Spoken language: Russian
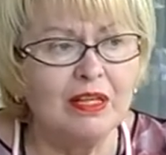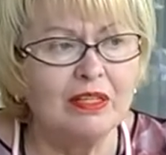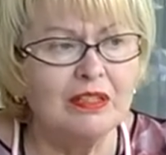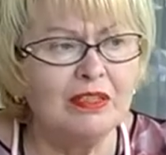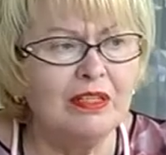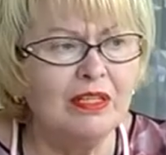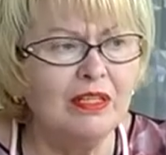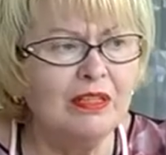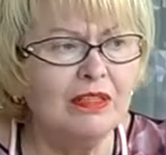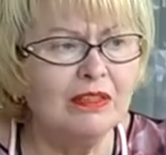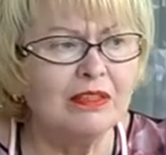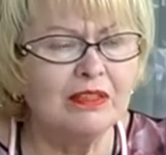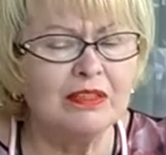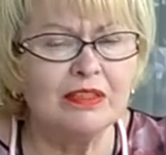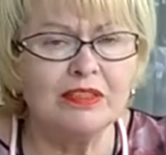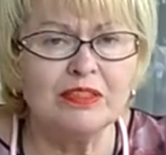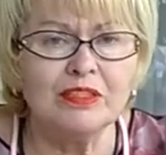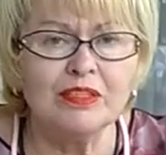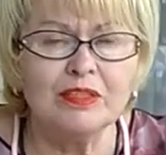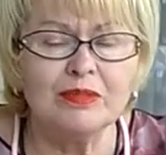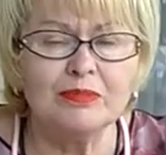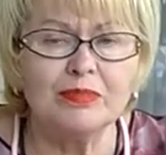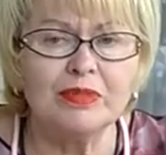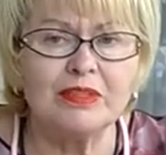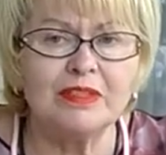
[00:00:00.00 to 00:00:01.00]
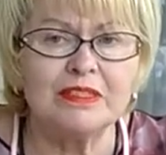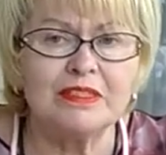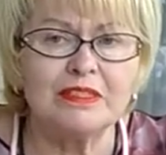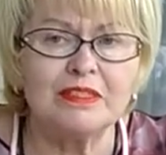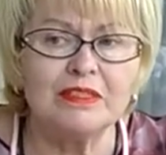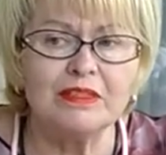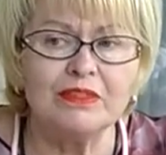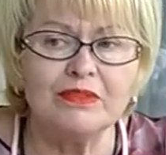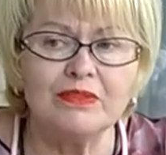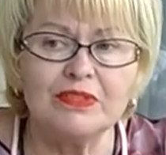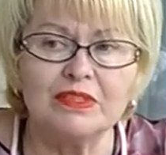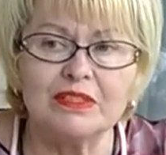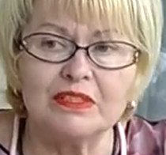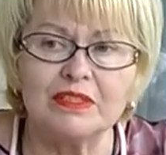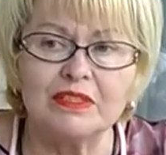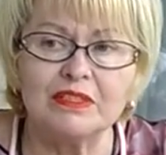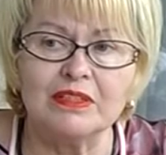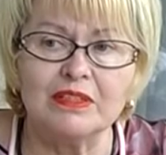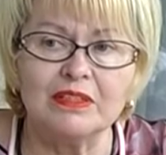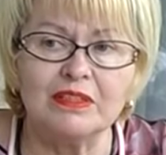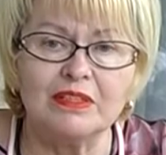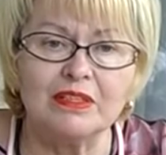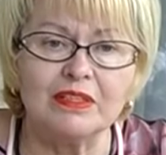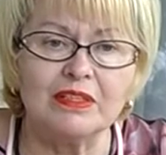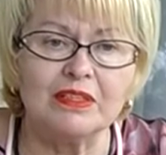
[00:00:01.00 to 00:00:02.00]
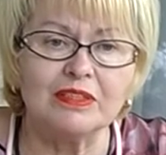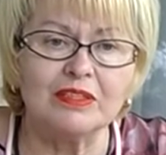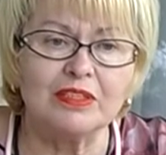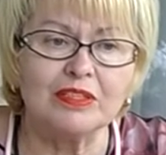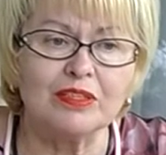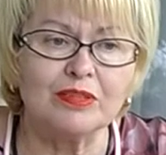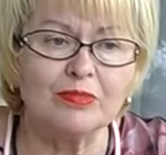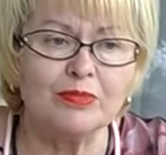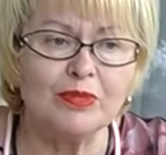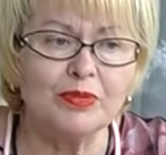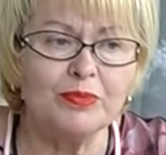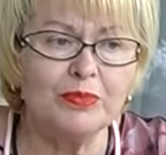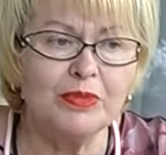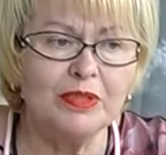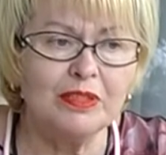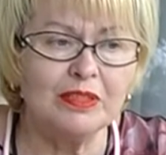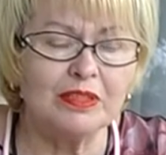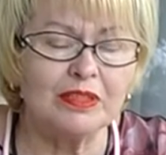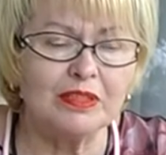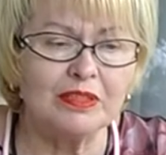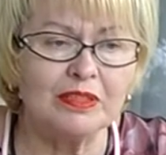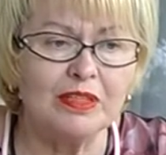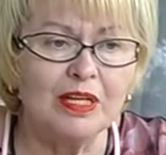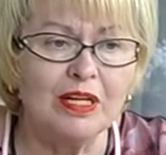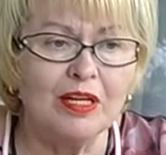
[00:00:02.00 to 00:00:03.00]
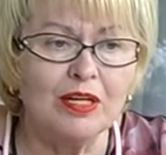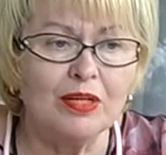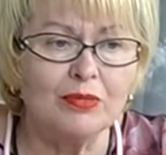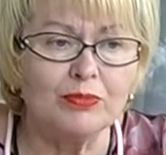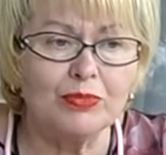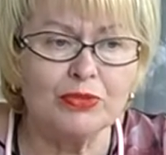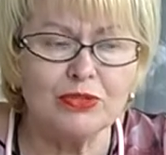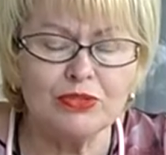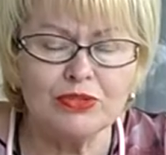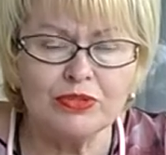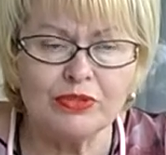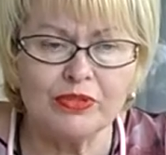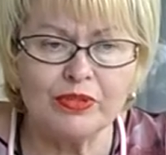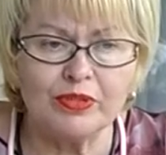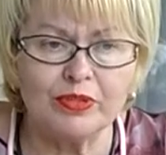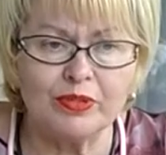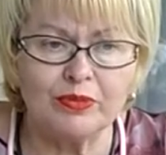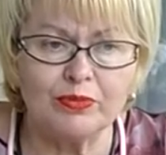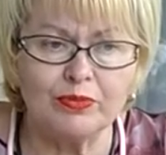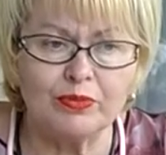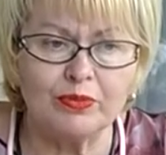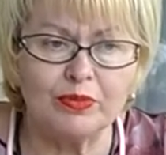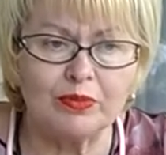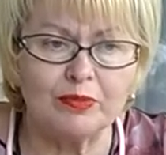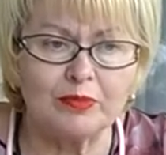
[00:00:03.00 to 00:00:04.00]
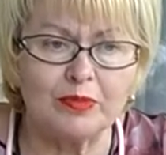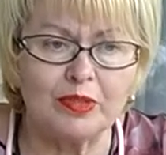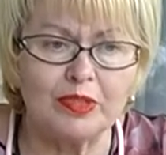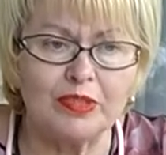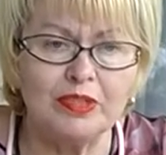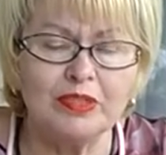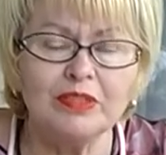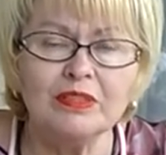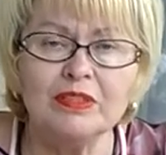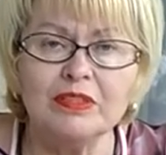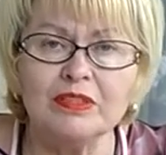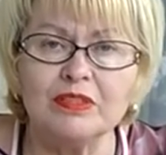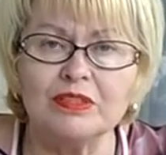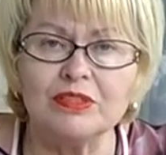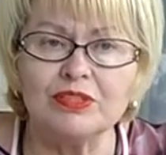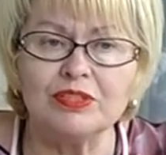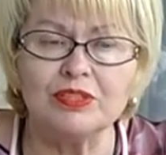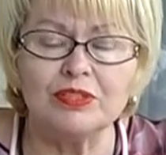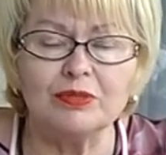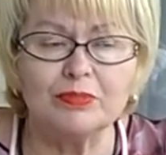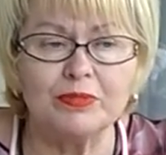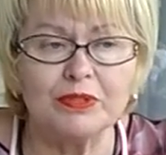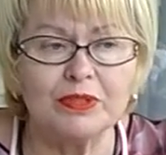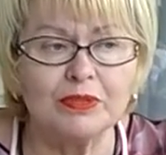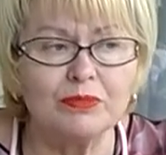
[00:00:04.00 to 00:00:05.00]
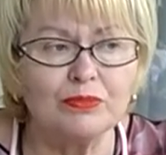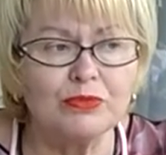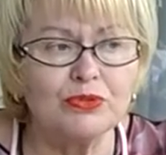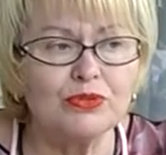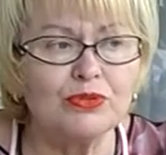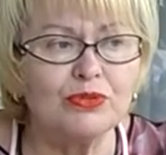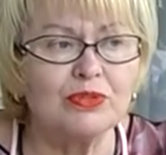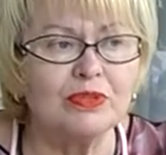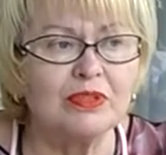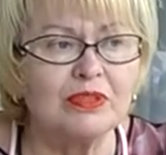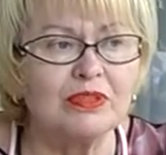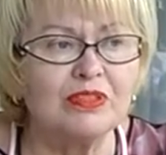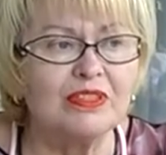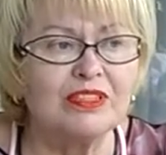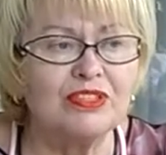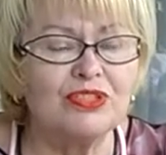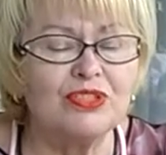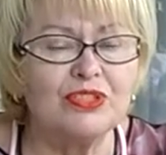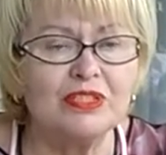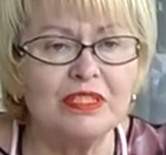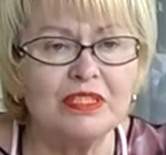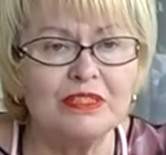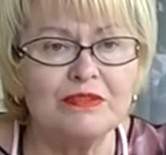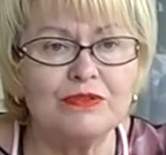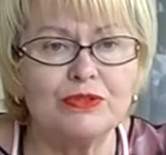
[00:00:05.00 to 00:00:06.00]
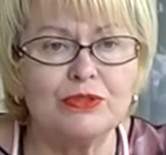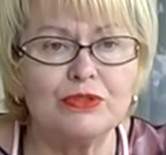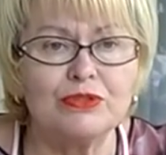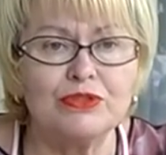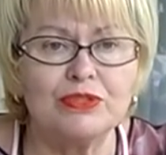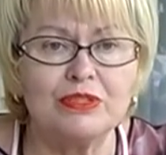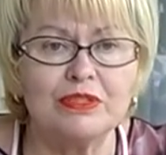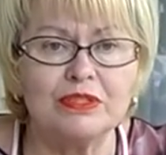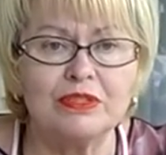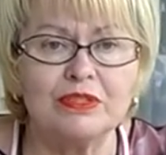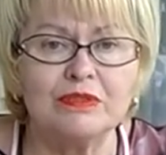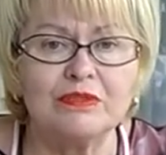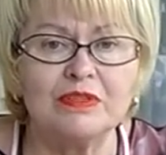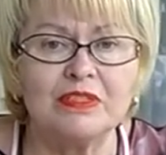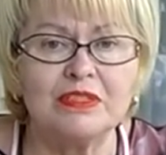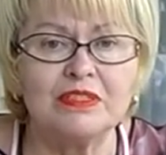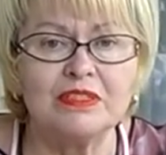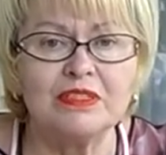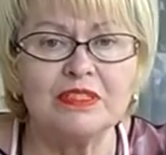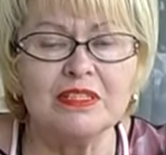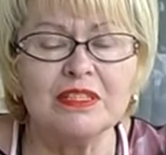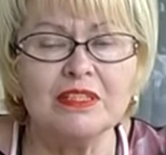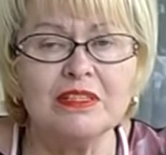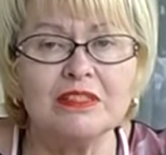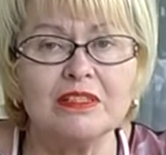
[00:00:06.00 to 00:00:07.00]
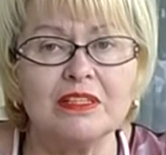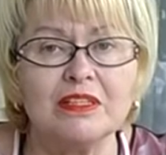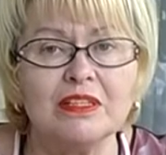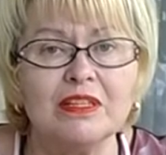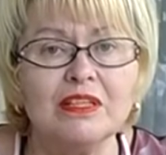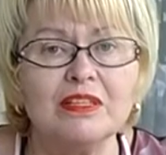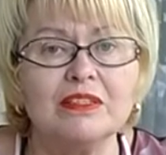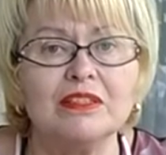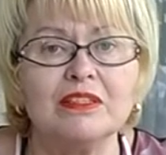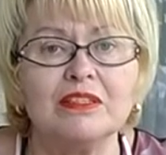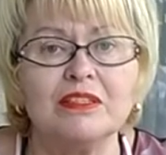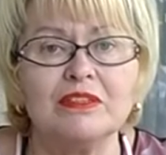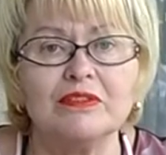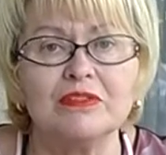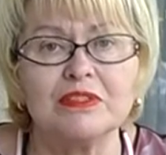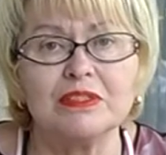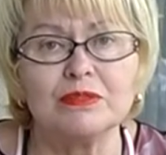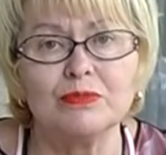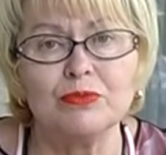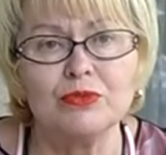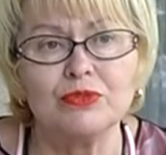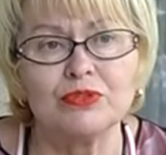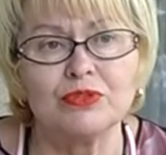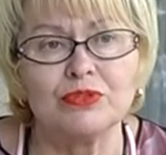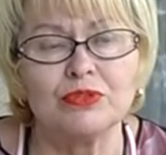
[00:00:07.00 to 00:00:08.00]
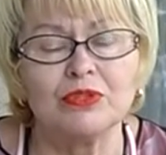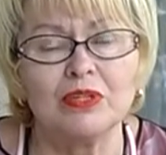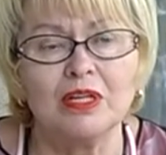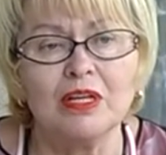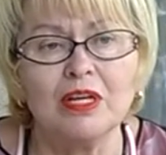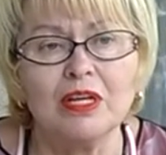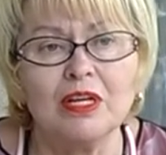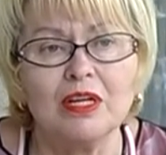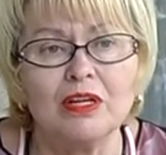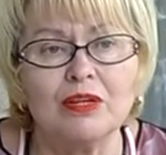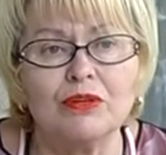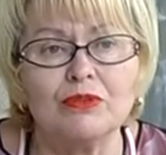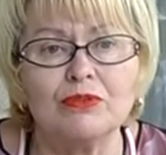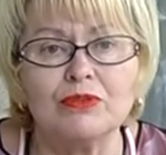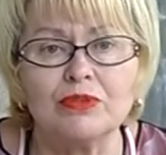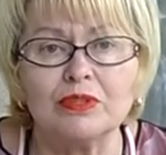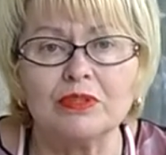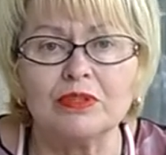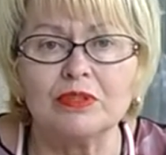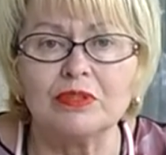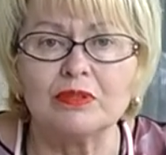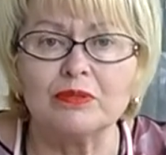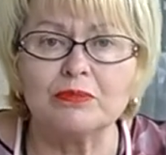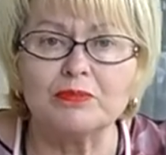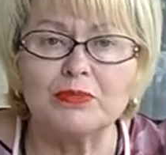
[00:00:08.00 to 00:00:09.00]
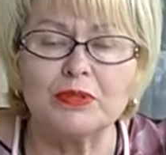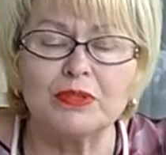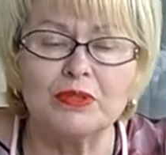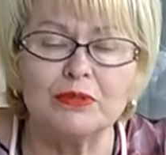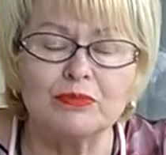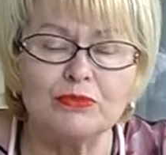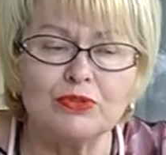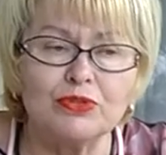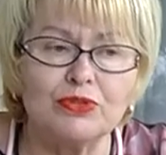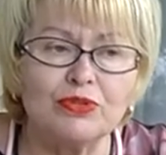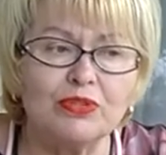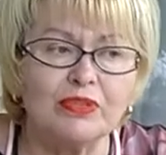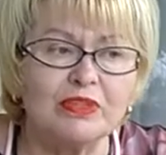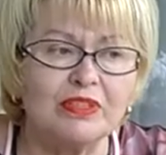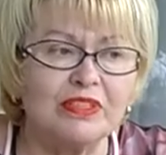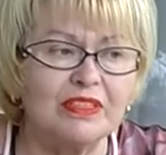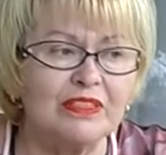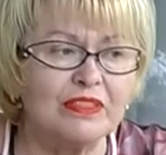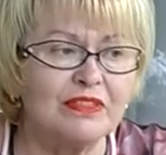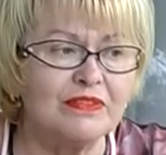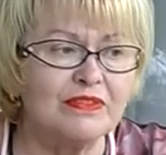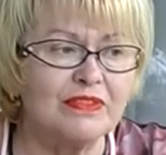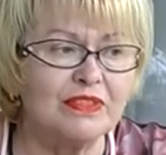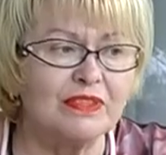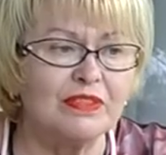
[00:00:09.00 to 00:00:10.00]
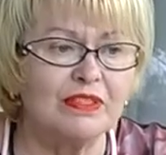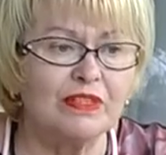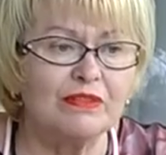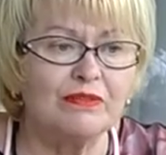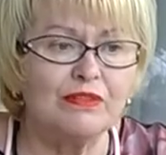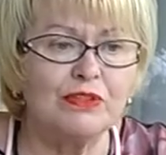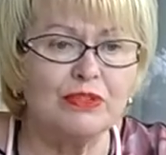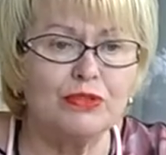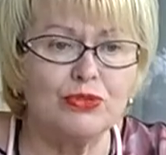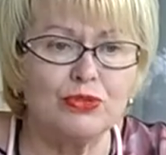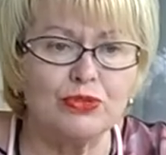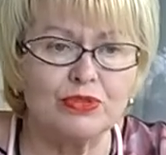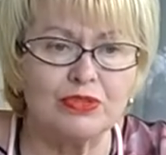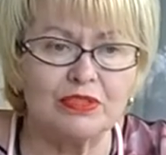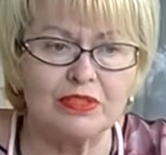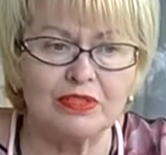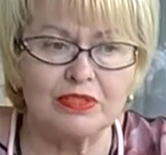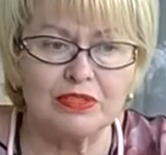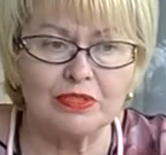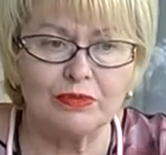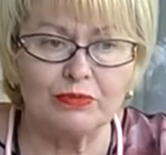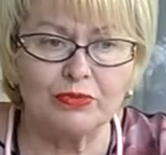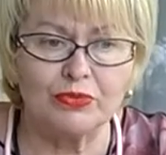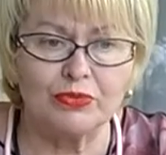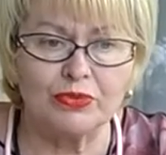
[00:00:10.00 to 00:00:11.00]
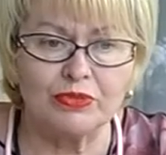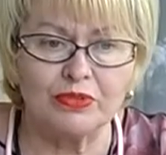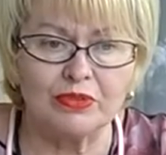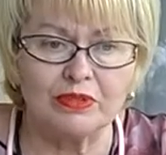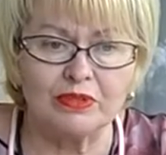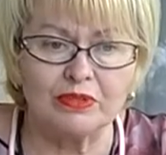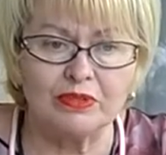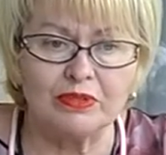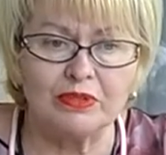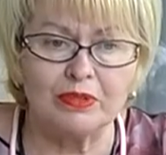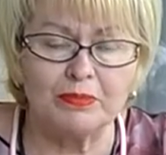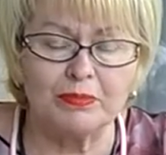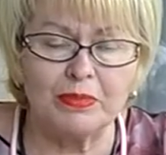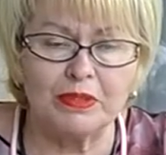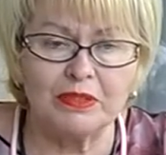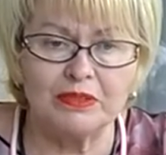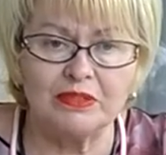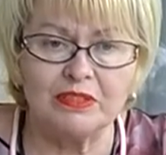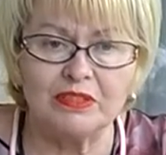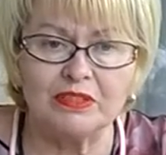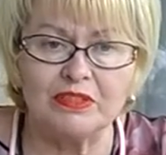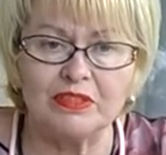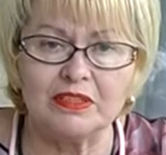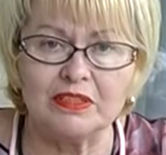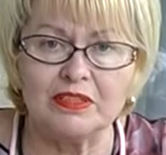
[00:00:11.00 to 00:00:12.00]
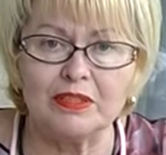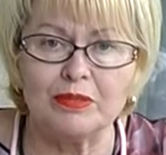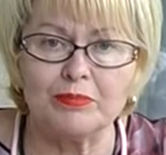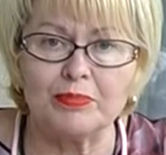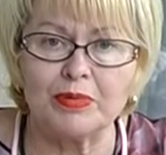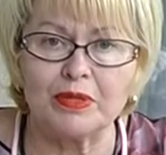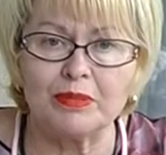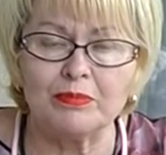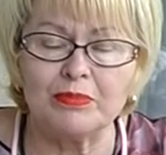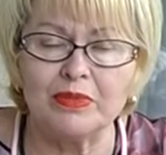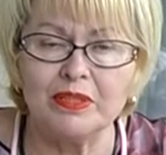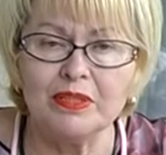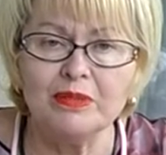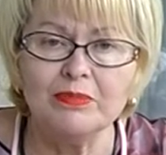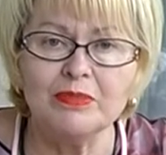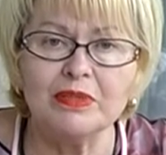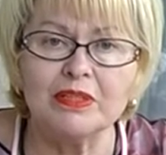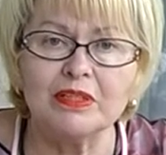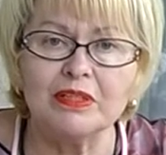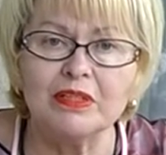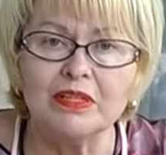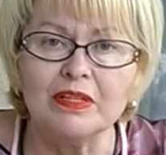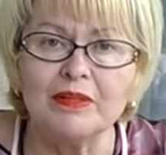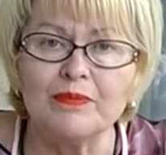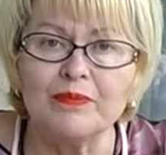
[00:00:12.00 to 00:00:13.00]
Я хотела бы остановиться на некоторых моментах прошлой реформы и нынешней, потому что начинать все с чистого листа нереально и невозможно, вот, потому что это всегда влечет за собой дополнительные проблемы,